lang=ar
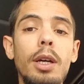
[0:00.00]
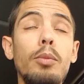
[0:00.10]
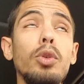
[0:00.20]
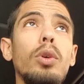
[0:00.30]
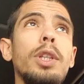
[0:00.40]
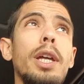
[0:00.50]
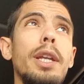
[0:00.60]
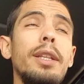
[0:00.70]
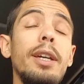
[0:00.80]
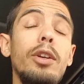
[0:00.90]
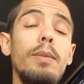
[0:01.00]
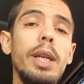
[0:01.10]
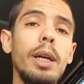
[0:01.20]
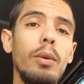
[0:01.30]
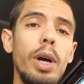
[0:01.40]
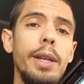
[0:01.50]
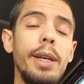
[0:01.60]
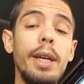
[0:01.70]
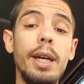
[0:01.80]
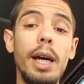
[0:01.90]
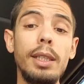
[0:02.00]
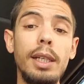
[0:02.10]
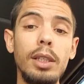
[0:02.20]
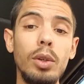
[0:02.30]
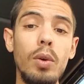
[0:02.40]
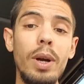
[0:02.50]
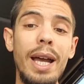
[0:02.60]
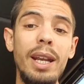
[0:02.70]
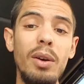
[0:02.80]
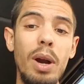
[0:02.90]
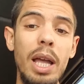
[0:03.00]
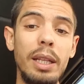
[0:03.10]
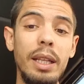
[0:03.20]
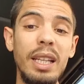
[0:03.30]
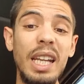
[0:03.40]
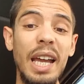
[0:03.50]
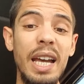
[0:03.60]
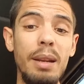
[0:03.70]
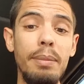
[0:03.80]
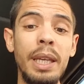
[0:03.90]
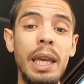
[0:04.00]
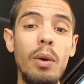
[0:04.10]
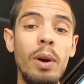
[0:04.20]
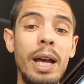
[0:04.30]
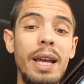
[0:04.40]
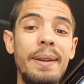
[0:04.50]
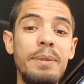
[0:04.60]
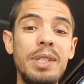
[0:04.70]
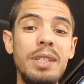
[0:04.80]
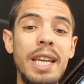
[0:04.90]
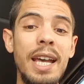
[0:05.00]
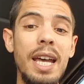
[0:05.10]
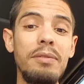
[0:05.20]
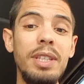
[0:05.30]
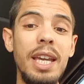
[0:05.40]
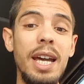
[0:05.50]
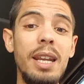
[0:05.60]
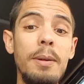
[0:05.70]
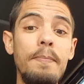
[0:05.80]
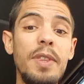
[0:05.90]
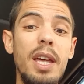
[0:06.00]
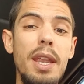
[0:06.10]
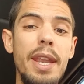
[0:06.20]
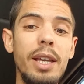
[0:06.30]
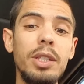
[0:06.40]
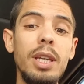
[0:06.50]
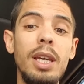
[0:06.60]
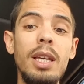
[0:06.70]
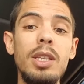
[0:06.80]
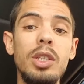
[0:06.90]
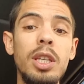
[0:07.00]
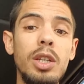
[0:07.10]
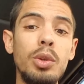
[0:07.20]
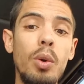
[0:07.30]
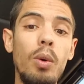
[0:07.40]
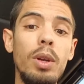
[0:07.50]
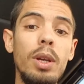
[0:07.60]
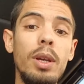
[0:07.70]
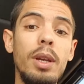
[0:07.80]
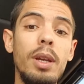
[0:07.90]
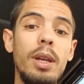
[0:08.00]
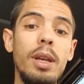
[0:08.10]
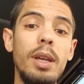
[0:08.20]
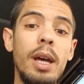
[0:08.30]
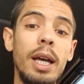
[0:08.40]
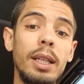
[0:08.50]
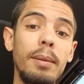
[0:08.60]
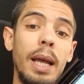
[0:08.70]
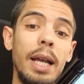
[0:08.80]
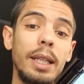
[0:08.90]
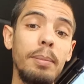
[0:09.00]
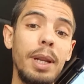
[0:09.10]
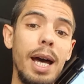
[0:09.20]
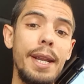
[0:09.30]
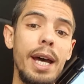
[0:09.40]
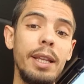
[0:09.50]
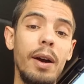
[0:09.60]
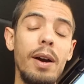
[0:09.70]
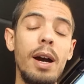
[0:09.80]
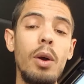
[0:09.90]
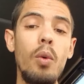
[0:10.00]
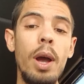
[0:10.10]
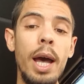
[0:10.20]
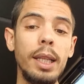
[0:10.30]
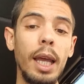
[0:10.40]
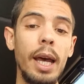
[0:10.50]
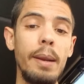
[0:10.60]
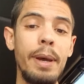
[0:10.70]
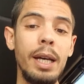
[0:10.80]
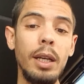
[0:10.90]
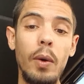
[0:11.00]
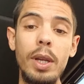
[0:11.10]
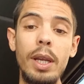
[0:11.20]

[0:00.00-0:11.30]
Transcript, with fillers: الموضوع ديالنا ديال اليوم الإخوان غادي نهضروا على واحد القالب كيوقع لبزاف ديال الناس سيرتو هاد هاد البلان هذا أو هاد القالب هذا